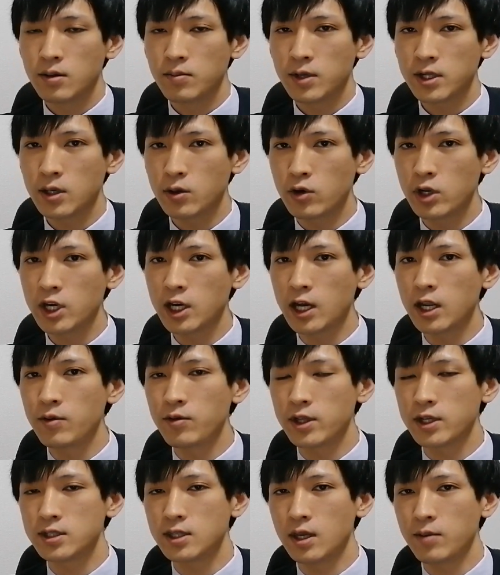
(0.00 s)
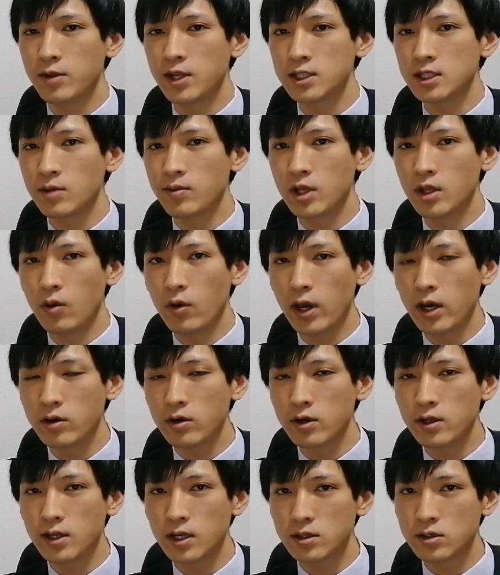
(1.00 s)
またこれからもですね、皆様のお
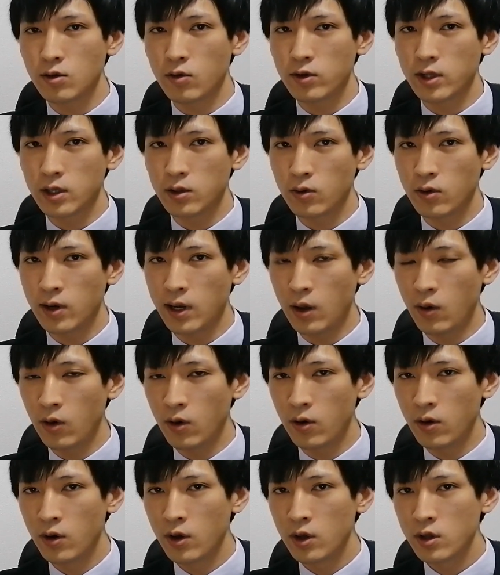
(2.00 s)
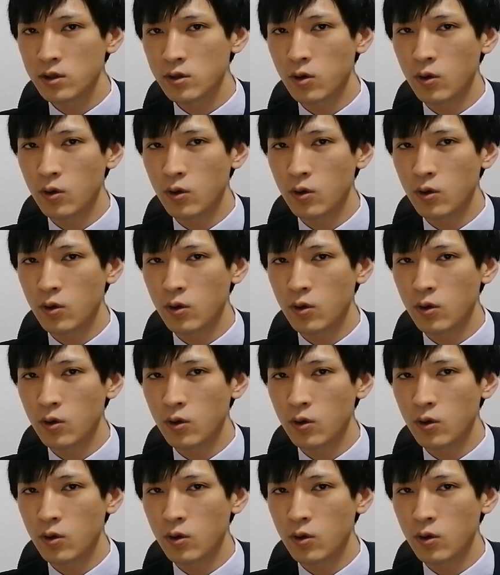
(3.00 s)
役に立つような動画を